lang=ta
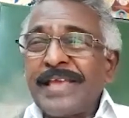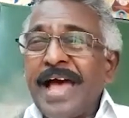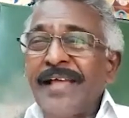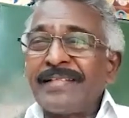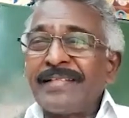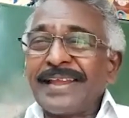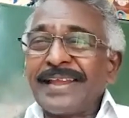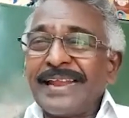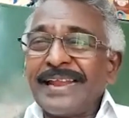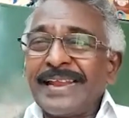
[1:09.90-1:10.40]

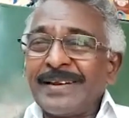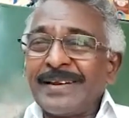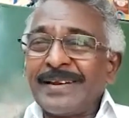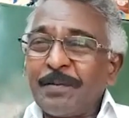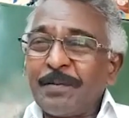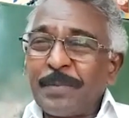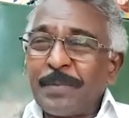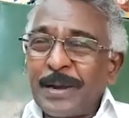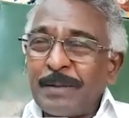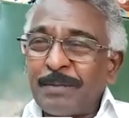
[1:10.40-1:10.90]
யாத்திரை என்று
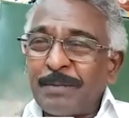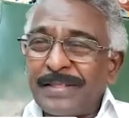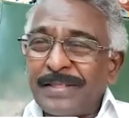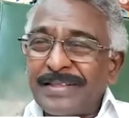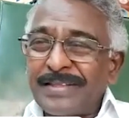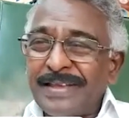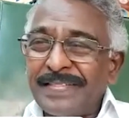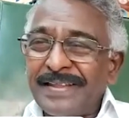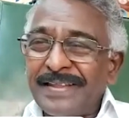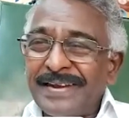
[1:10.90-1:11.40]

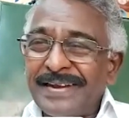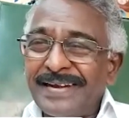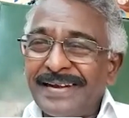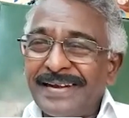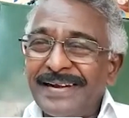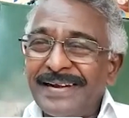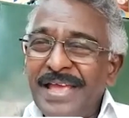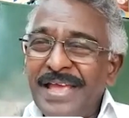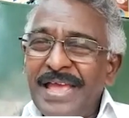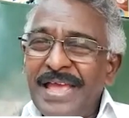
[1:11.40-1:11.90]
பயன்படுத்தாதீர்கள்
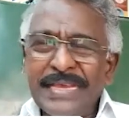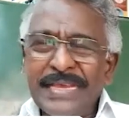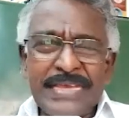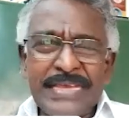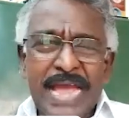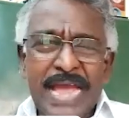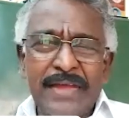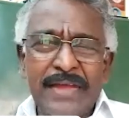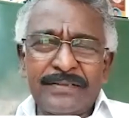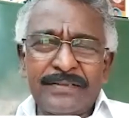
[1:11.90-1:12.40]

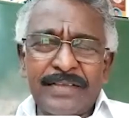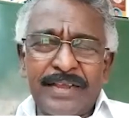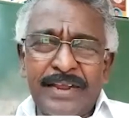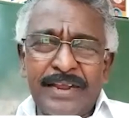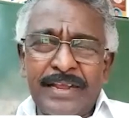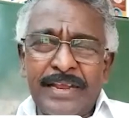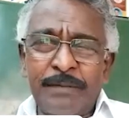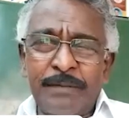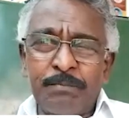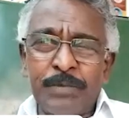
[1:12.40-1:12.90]
யாத்திரை
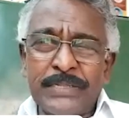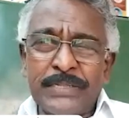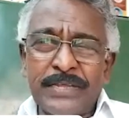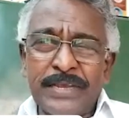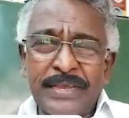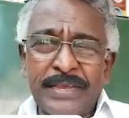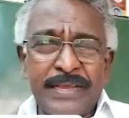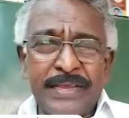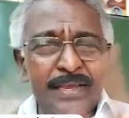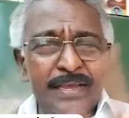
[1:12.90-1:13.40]
என்பது
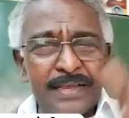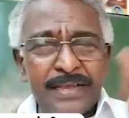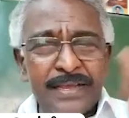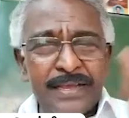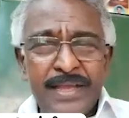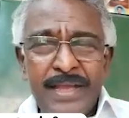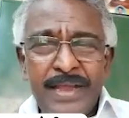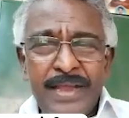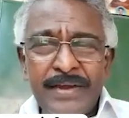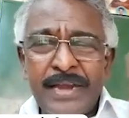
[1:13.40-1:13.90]

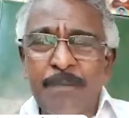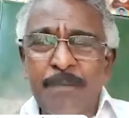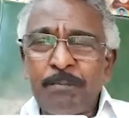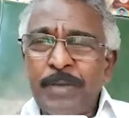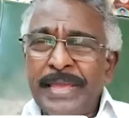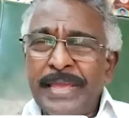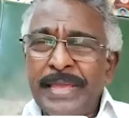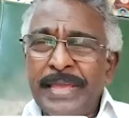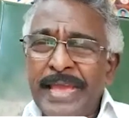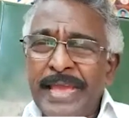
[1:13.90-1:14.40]
நம்ம
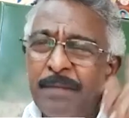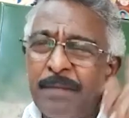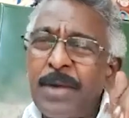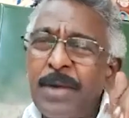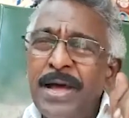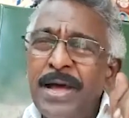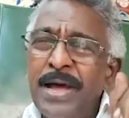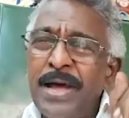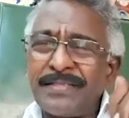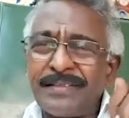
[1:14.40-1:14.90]

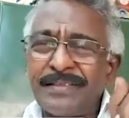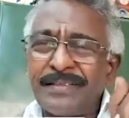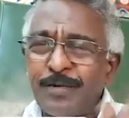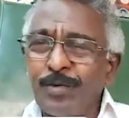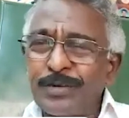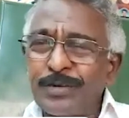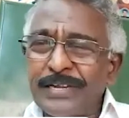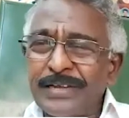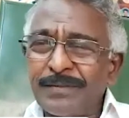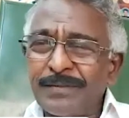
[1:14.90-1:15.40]
ஏமாத்துற
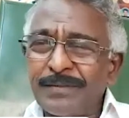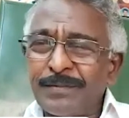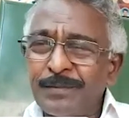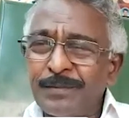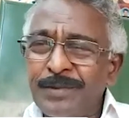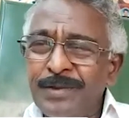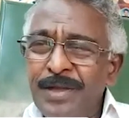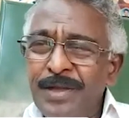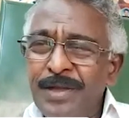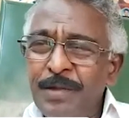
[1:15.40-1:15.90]
கூட்டம்
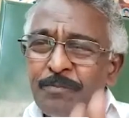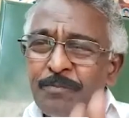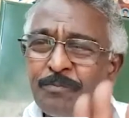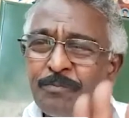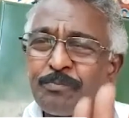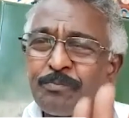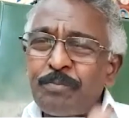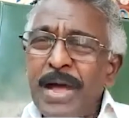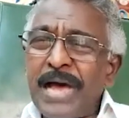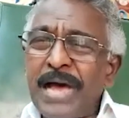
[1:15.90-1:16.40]

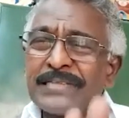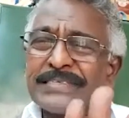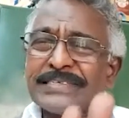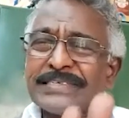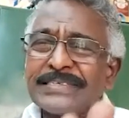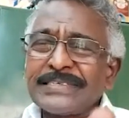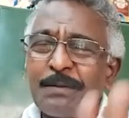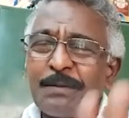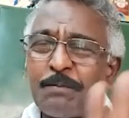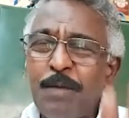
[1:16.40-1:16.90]

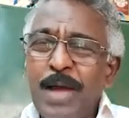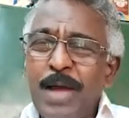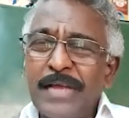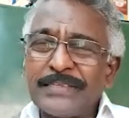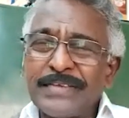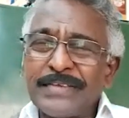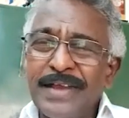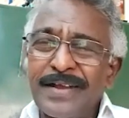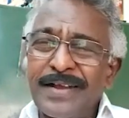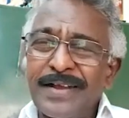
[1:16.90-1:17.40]
பாசிச
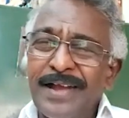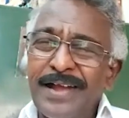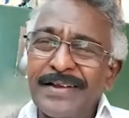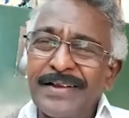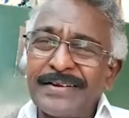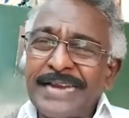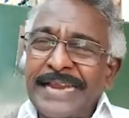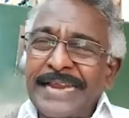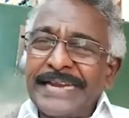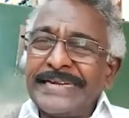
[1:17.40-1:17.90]
பாஜக
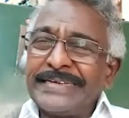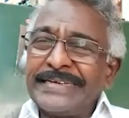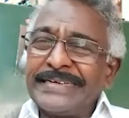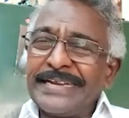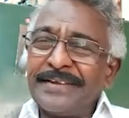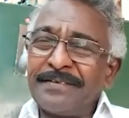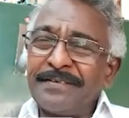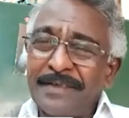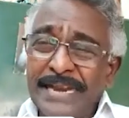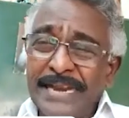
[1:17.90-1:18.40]

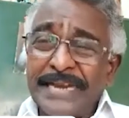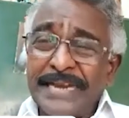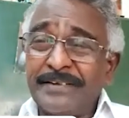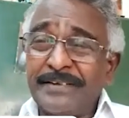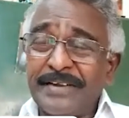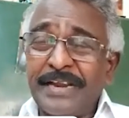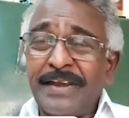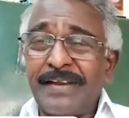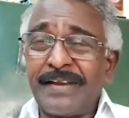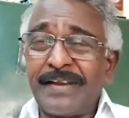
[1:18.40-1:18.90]
நைன்டீன்
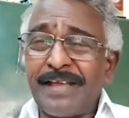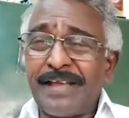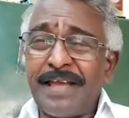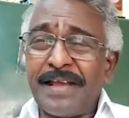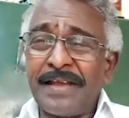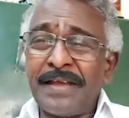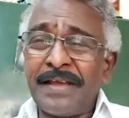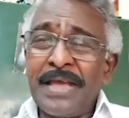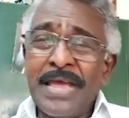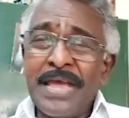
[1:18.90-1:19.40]
எல்லாம்
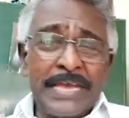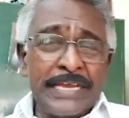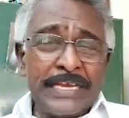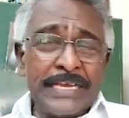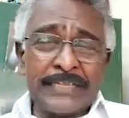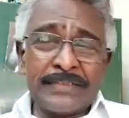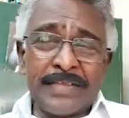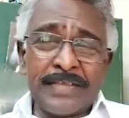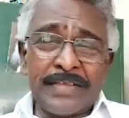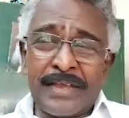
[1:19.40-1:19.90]

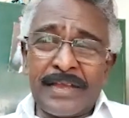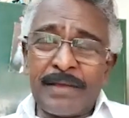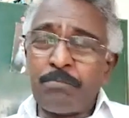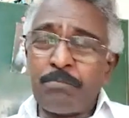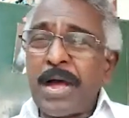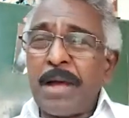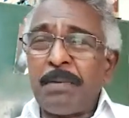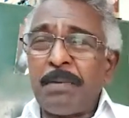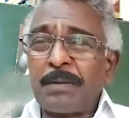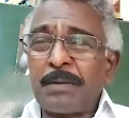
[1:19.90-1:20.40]
இந்த
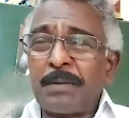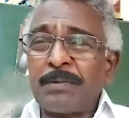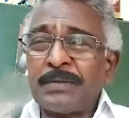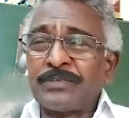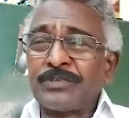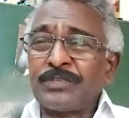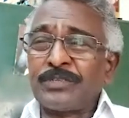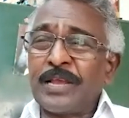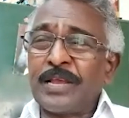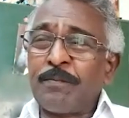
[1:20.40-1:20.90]
பாபர்
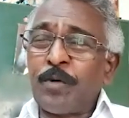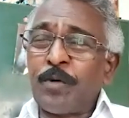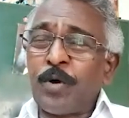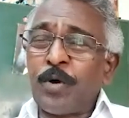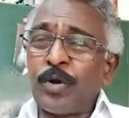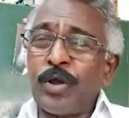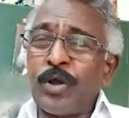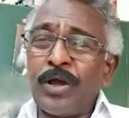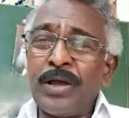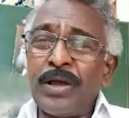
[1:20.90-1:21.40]
மசூதிக்கு
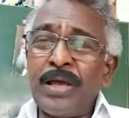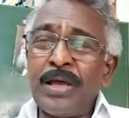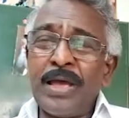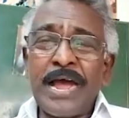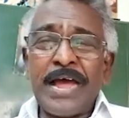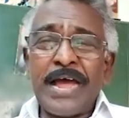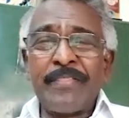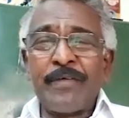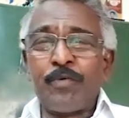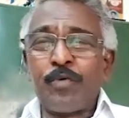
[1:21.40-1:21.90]
போறோம்
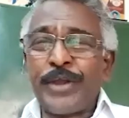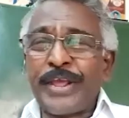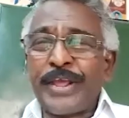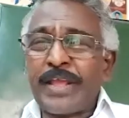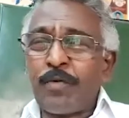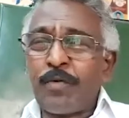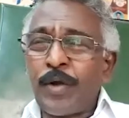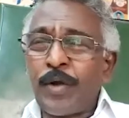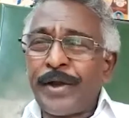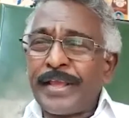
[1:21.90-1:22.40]
அதை
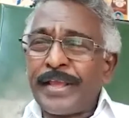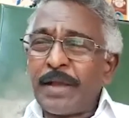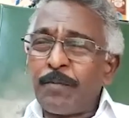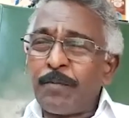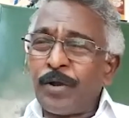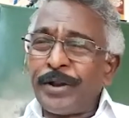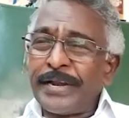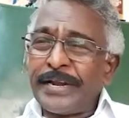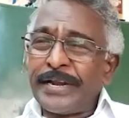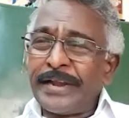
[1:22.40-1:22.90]
உடிக்க உடைக்க
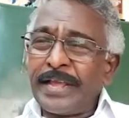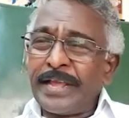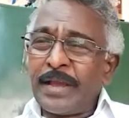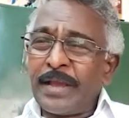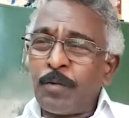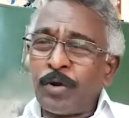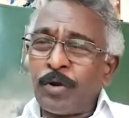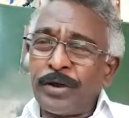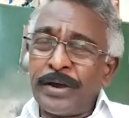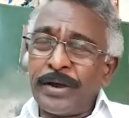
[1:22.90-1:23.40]
போறோம் இடிக்க
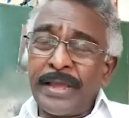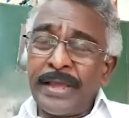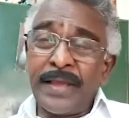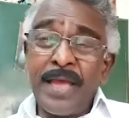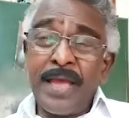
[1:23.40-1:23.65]
போறோம்னு